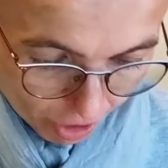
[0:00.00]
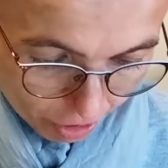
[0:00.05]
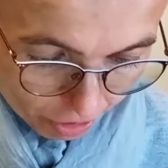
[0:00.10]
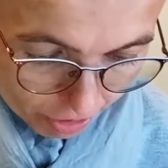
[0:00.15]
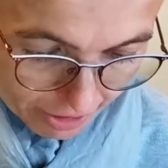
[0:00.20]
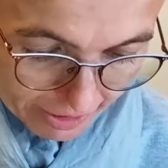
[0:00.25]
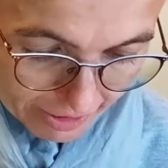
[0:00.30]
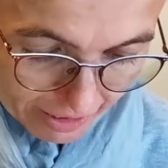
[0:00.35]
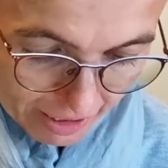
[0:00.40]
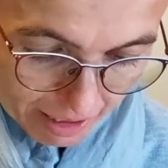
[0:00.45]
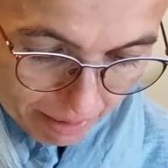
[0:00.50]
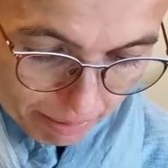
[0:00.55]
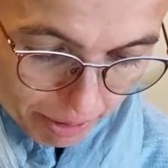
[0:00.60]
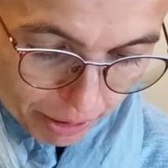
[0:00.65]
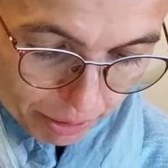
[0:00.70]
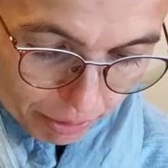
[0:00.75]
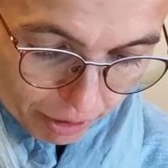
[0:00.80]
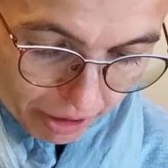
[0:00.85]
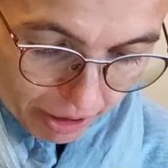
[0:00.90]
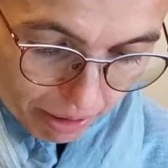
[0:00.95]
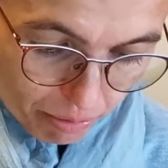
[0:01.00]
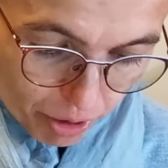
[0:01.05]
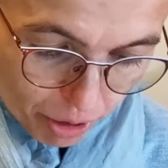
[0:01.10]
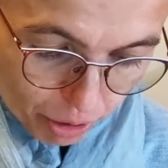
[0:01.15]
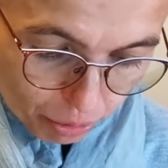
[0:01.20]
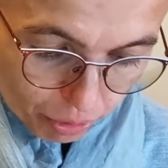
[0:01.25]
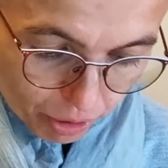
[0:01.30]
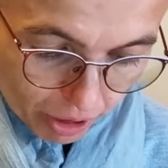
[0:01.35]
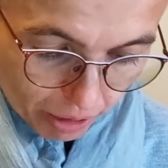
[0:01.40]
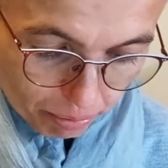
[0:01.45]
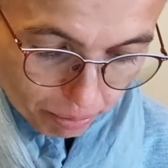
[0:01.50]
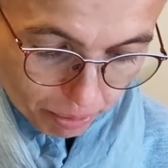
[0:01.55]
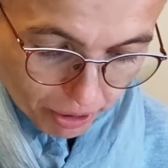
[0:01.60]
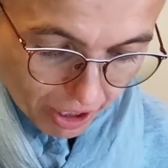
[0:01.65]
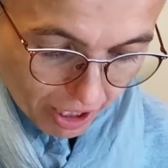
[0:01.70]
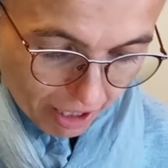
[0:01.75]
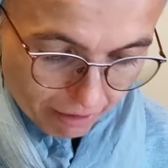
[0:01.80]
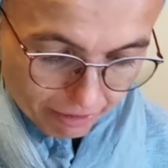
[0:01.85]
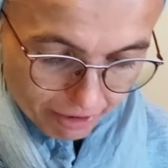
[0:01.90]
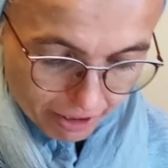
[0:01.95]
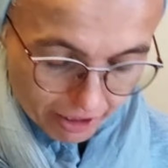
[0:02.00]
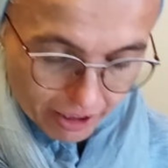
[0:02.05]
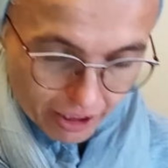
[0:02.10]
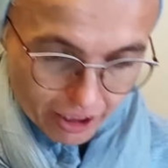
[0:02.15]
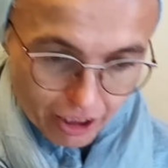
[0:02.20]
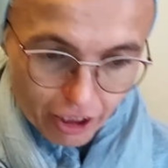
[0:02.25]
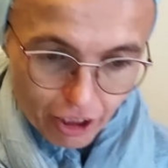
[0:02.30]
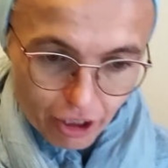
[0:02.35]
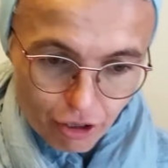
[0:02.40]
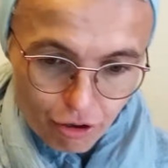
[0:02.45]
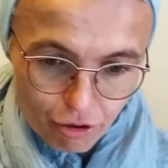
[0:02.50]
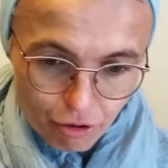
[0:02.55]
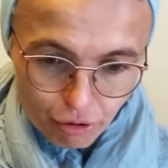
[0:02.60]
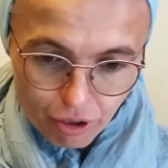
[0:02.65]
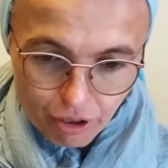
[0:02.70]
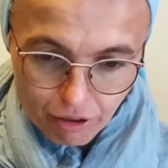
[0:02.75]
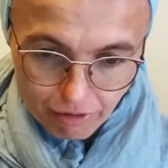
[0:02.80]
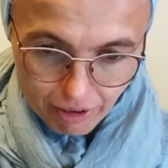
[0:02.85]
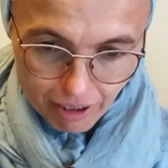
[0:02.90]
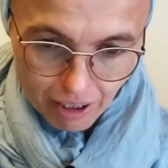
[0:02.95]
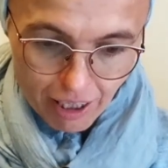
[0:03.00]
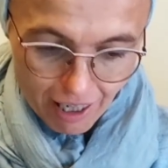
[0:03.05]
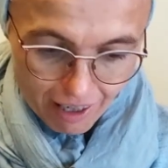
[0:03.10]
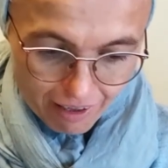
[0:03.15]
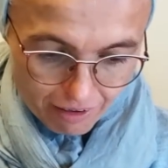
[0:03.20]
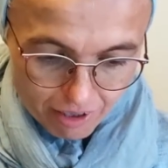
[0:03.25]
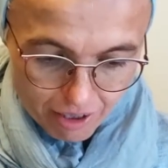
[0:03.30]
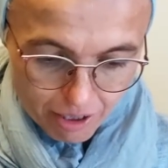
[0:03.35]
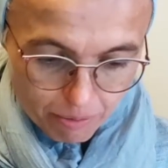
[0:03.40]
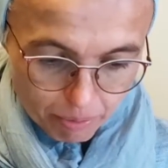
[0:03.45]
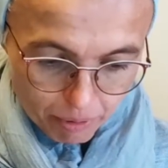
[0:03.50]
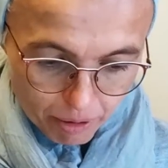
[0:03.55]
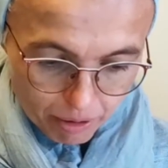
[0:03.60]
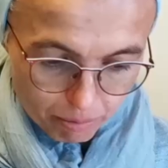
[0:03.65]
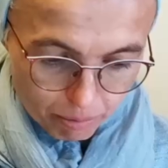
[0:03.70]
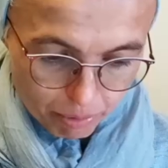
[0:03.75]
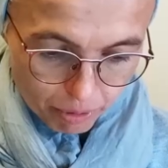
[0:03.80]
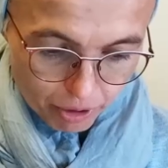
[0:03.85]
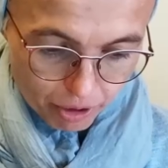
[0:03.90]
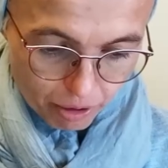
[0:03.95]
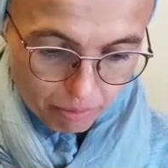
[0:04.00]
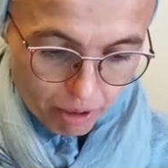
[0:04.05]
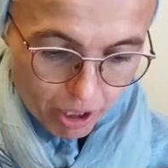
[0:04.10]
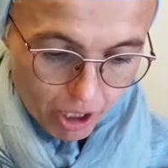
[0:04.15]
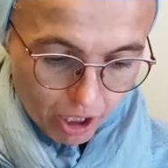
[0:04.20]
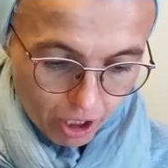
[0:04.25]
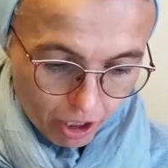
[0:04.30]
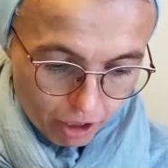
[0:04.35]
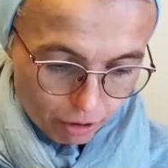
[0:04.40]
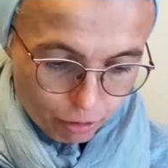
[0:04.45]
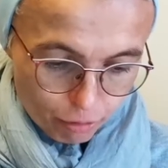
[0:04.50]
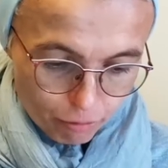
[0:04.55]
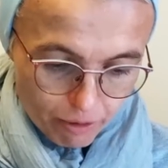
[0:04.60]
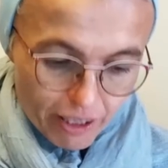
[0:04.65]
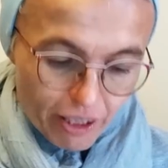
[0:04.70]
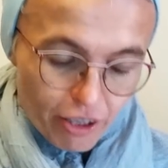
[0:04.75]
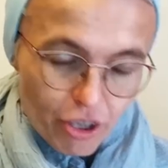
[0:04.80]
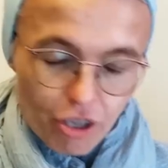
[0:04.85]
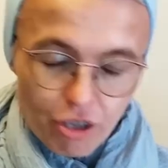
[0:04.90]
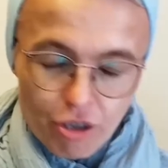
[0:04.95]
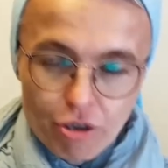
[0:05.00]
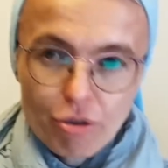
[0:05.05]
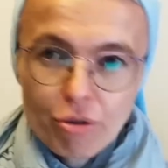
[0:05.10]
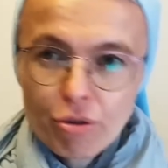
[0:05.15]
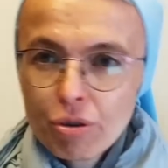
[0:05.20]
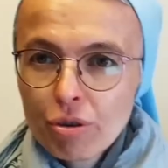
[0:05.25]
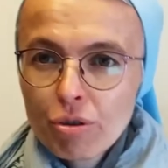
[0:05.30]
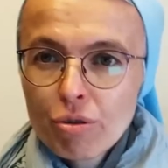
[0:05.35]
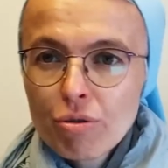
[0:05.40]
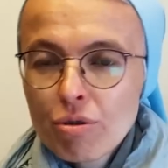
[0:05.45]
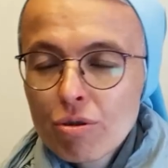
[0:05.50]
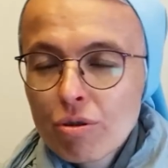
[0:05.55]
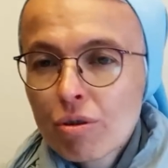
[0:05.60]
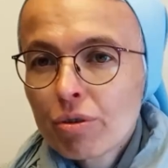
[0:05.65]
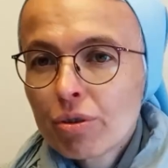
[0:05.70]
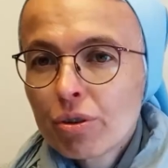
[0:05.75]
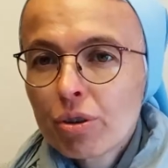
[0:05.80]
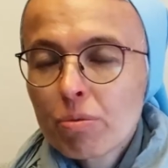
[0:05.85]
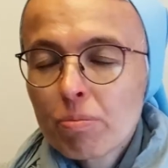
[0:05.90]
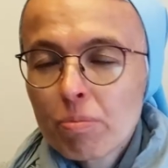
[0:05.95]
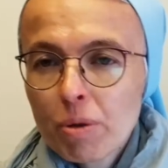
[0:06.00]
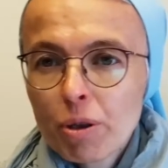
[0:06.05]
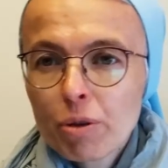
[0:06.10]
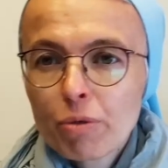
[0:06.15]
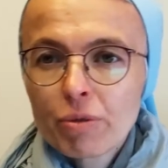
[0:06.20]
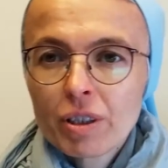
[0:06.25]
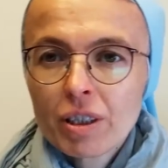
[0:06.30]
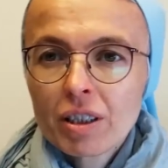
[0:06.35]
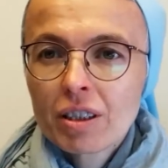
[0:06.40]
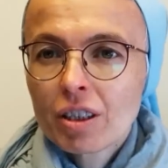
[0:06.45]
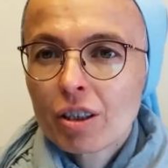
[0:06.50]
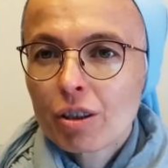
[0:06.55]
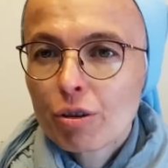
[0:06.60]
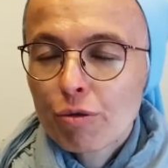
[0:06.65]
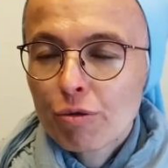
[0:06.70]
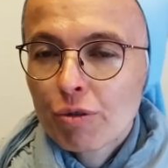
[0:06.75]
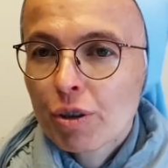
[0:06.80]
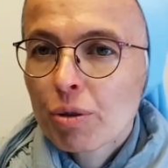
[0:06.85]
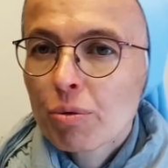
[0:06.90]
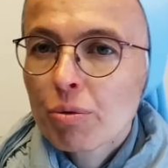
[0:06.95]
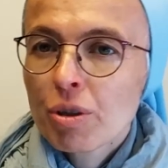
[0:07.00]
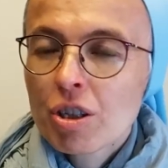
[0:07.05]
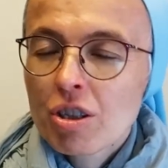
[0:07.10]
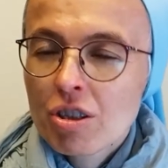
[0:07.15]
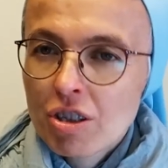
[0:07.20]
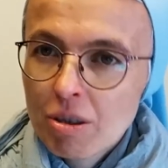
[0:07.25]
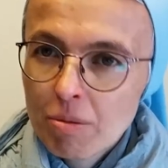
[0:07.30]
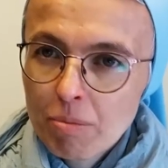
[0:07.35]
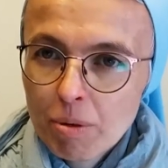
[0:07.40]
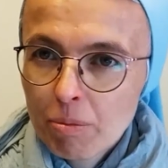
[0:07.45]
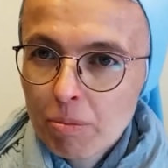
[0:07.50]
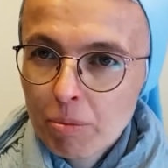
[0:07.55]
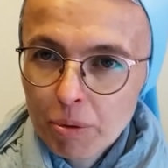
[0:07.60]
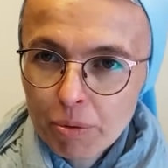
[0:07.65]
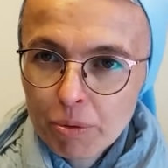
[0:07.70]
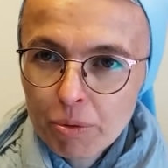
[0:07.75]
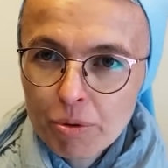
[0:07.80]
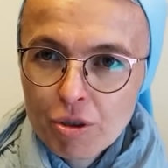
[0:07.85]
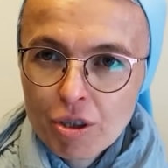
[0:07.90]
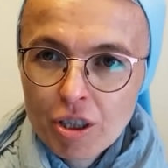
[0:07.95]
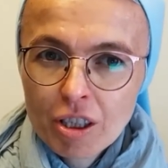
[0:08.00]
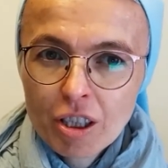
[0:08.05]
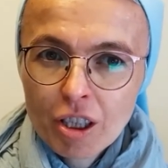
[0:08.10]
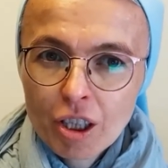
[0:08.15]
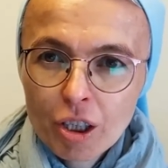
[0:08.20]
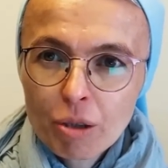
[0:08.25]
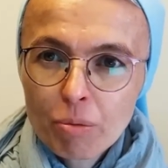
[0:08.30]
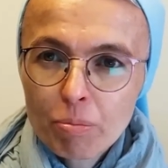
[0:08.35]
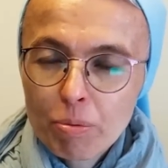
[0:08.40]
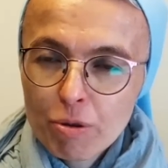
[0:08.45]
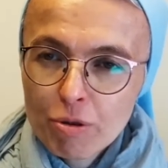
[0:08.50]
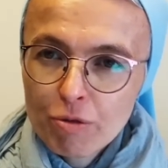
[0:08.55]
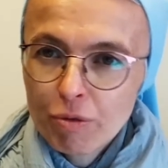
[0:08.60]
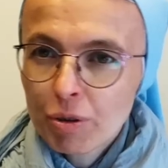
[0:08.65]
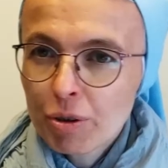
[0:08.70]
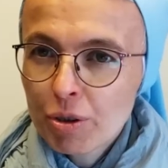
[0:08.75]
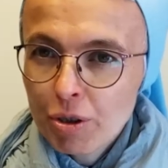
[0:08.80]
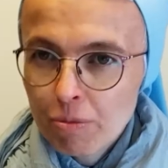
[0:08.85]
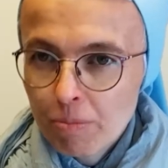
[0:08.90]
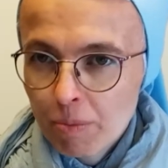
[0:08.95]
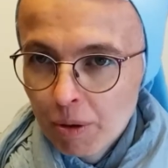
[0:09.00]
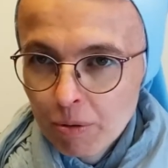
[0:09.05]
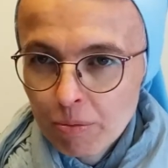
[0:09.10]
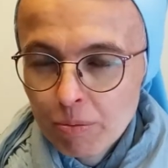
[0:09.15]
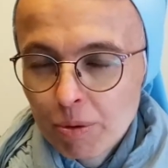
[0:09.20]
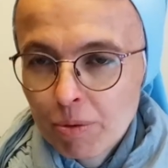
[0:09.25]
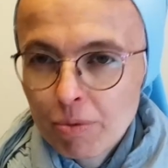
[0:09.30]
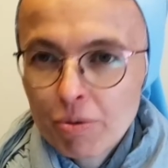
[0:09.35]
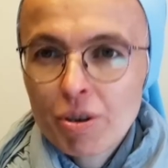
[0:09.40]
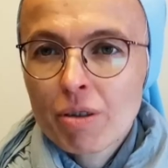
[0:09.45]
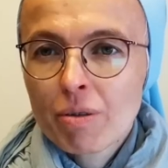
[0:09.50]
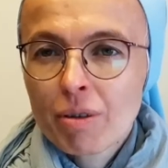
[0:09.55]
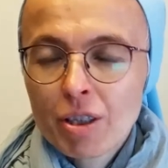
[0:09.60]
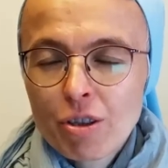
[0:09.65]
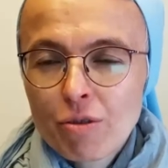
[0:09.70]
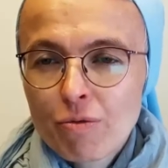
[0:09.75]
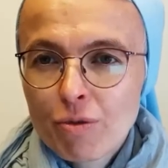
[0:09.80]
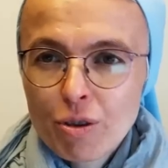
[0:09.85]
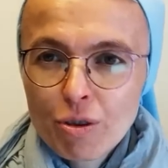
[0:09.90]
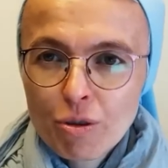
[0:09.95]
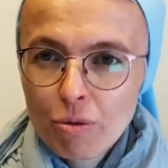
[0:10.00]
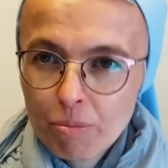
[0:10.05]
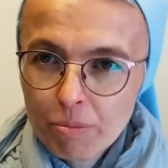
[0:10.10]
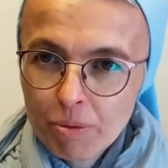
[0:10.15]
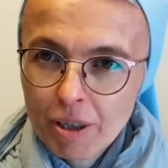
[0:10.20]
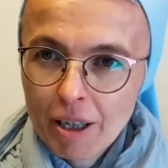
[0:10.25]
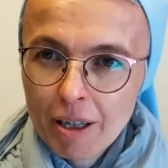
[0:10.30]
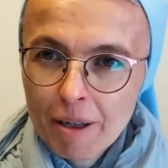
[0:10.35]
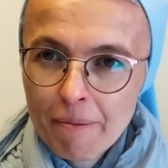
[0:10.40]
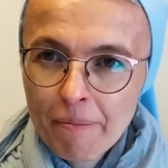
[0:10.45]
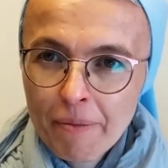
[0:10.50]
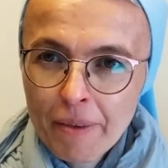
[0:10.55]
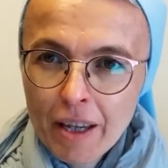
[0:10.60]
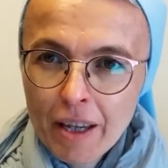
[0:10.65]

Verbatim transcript: Kolejny element, który nam się tutaj pojawia, taki istotny w relacji z Panem Bogiem, to fakt, że jesteś do tego zdolny dopiero wtedy, kiedy ofiarujesz siebie Bogu, czyli kiedy pozwolisz Panu Bogu działać w sobie.